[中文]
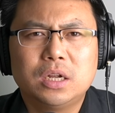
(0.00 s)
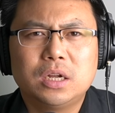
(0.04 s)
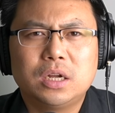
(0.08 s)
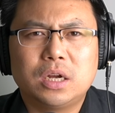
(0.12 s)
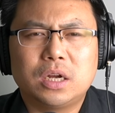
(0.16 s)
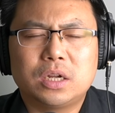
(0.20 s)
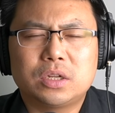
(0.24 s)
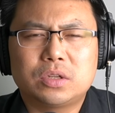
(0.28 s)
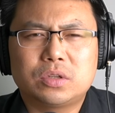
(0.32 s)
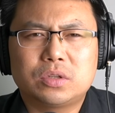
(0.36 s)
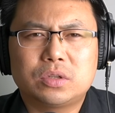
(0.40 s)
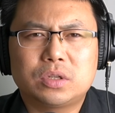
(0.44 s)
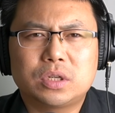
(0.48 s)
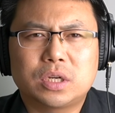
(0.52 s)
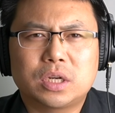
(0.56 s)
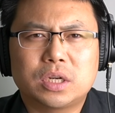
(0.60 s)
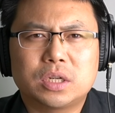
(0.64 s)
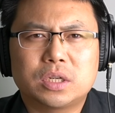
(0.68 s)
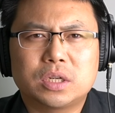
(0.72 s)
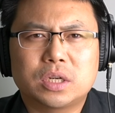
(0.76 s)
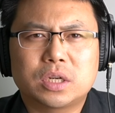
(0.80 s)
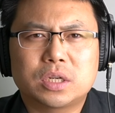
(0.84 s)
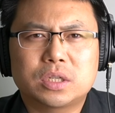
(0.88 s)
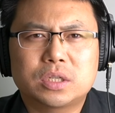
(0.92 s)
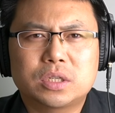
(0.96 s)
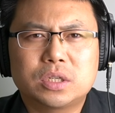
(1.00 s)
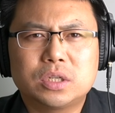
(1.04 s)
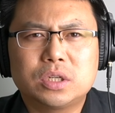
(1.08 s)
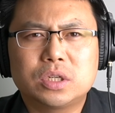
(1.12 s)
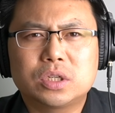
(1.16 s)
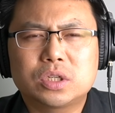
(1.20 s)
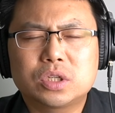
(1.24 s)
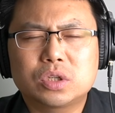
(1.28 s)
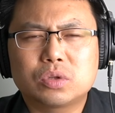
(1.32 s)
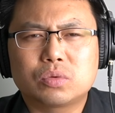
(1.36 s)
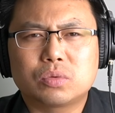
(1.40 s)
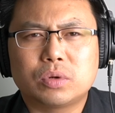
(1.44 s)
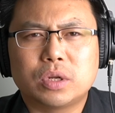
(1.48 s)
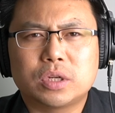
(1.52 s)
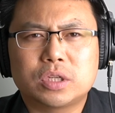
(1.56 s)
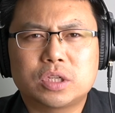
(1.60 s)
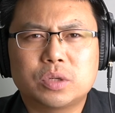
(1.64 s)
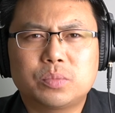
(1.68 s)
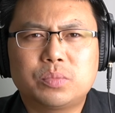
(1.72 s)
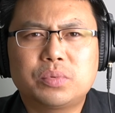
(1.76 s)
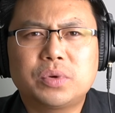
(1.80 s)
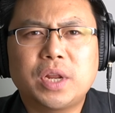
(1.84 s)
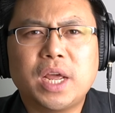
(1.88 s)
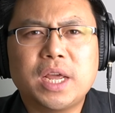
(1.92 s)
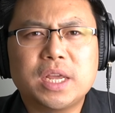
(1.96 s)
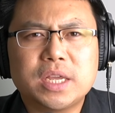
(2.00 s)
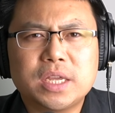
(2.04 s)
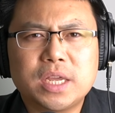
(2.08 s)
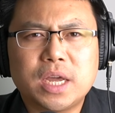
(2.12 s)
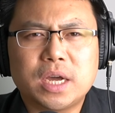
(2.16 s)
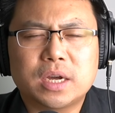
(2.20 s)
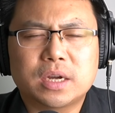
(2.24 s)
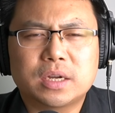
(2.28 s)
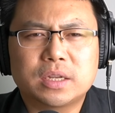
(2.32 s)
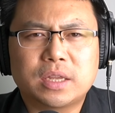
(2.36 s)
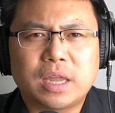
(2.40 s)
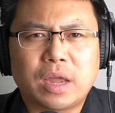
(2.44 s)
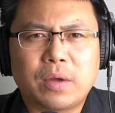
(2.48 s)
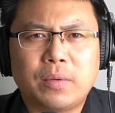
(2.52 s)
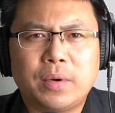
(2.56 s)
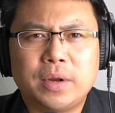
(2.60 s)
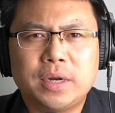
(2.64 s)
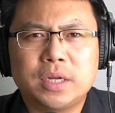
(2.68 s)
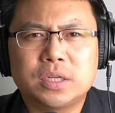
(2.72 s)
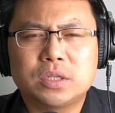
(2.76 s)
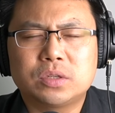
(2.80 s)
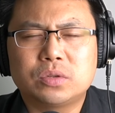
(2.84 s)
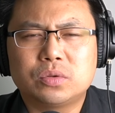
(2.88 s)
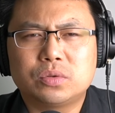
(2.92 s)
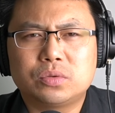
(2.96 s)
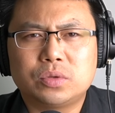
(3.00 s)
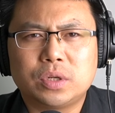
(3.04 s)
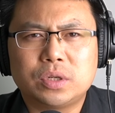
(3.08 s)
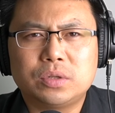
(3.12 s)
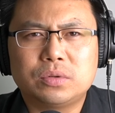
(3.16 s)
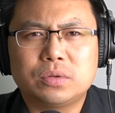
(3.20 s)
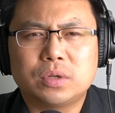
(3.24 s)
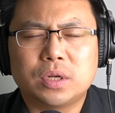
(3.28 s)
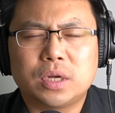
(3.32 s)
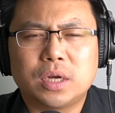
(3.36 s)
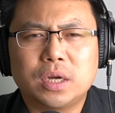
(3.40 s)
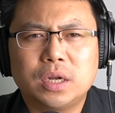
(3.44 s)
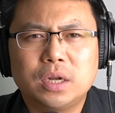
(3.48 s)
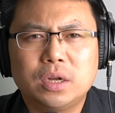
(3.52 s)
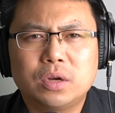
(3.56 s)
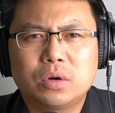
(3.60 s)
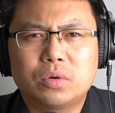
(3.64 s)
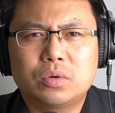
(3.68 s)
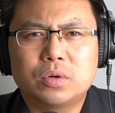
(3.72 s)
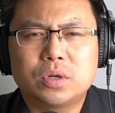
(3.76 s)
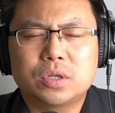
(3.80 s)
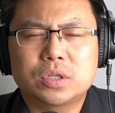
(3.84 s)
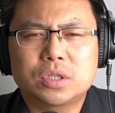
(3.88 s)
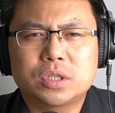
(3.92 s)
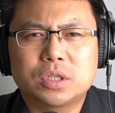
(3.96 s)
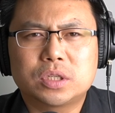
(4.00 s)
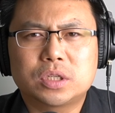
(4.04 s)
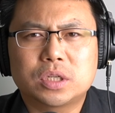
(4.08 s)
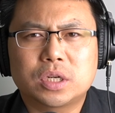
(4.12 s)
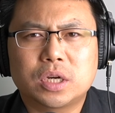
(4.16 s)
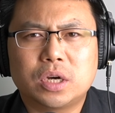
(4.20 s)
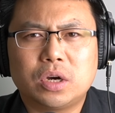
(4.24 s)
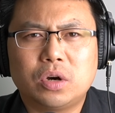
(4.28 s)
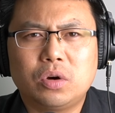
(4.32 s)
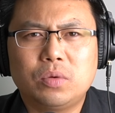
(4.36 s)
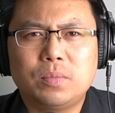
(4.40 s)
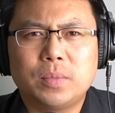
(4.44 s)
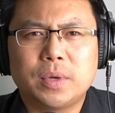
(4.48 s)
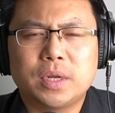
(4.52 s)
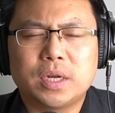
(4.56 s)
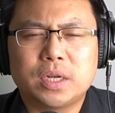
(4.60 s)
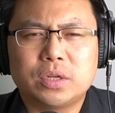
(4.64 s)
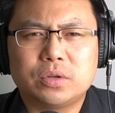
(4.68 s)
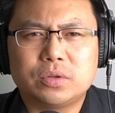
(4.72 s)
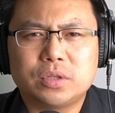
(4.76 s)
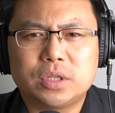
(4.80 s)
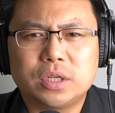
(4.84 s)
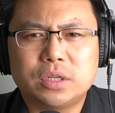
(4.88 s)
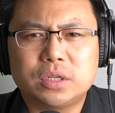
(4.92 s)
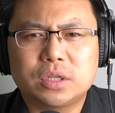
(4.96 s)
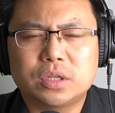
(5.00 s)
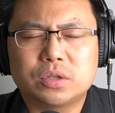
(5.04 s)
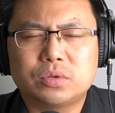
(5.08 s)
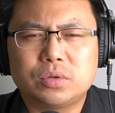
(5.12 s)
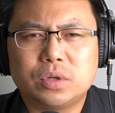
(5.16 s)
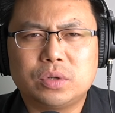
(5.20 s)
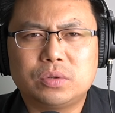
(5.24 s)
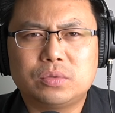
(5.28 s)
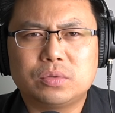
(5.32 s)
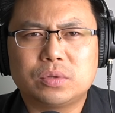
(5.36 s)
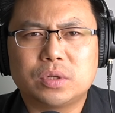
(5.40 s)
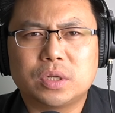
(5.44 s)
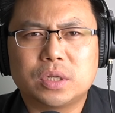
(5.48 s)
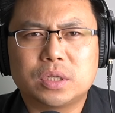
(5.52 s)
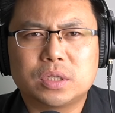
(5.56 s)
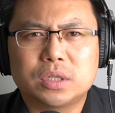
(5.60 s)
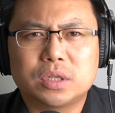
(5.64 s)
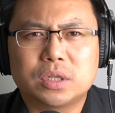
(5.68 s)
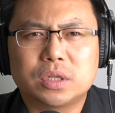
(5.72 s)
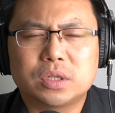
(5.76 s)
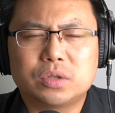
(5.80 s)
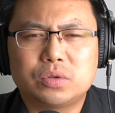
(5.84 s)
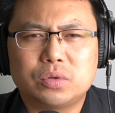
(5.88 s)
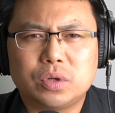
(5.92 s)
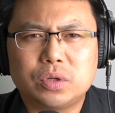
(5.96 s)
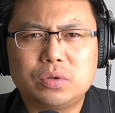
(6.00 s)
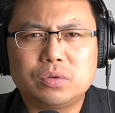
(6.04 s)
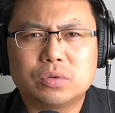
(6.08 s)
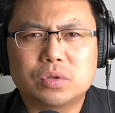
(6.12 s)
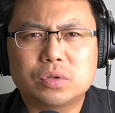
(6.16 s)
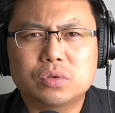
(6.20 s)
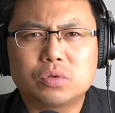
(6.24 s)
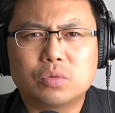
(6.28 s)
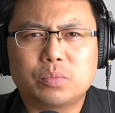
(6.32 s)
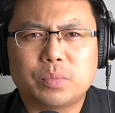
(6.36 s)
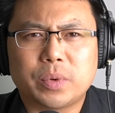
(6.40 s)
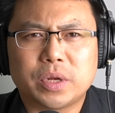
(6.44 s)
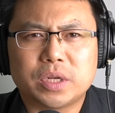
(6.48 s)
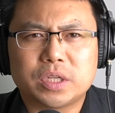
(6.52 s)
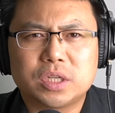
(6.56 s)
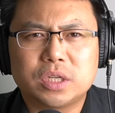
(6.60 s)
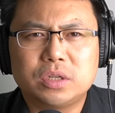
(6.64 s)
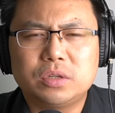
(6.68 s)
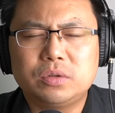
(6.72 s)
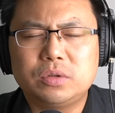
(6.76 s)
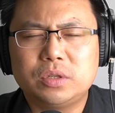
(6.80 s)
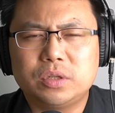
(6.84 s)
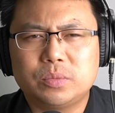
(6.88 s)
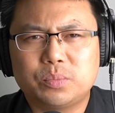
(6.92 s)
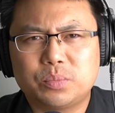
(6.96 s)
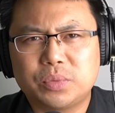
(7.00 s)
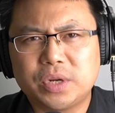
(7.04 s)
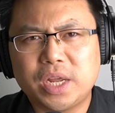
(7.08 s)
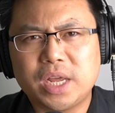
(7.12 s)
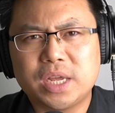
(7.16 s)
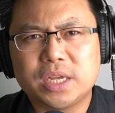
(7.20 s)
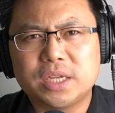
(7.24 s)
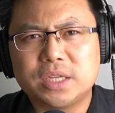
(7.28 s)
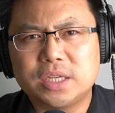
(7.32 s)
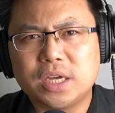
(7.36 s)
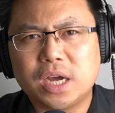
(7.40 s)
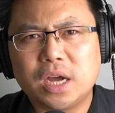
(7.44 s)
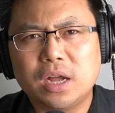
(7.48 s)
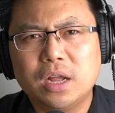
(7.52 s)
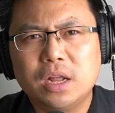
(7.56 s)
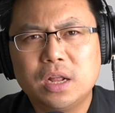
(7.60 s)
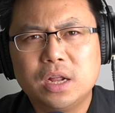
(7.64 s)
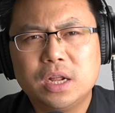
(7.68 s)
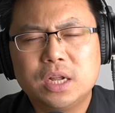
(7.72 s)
呃这个那个政治制度呢是不太一样，跟台湾的这种选举的，或者是这个欧美的有些这个选举的这个选举制度本身不太一样。